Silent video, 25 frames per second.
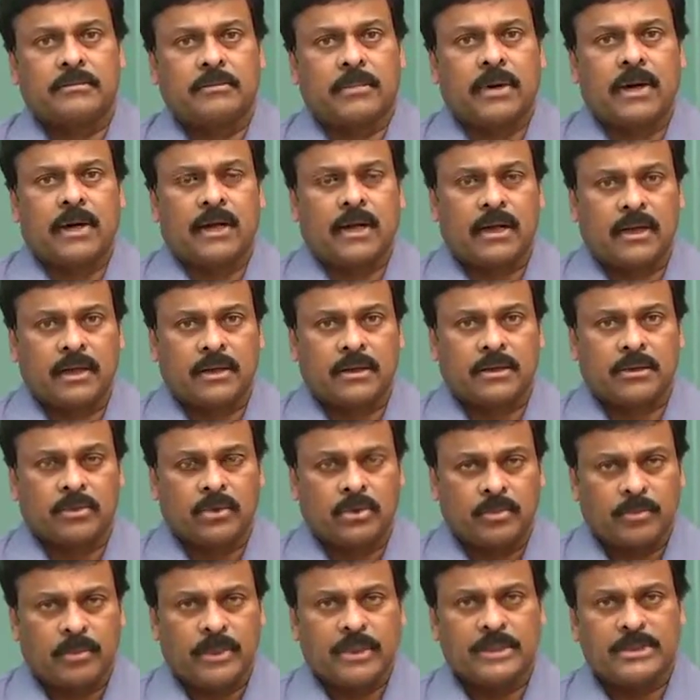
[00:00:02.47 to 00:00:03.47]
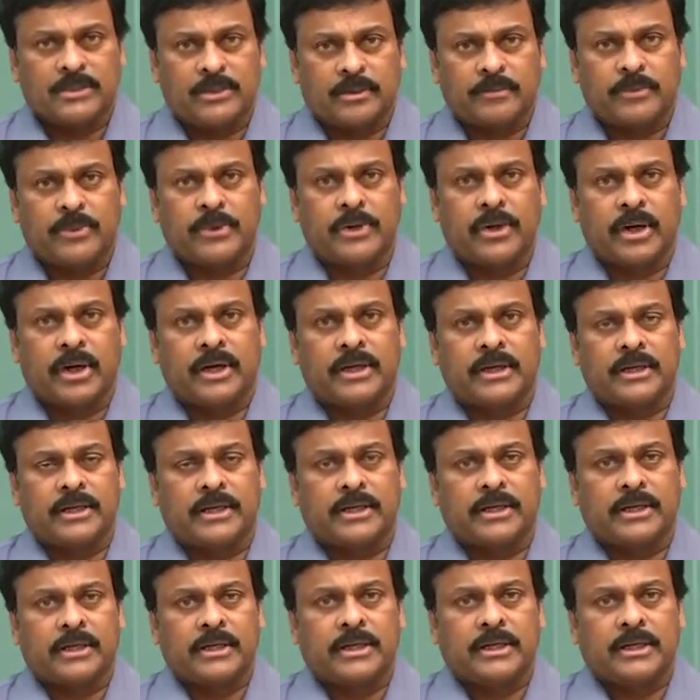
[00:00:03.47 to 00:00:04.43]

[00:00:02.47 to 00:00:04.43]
మా కుటుంబ సభ్యుడు లాంటి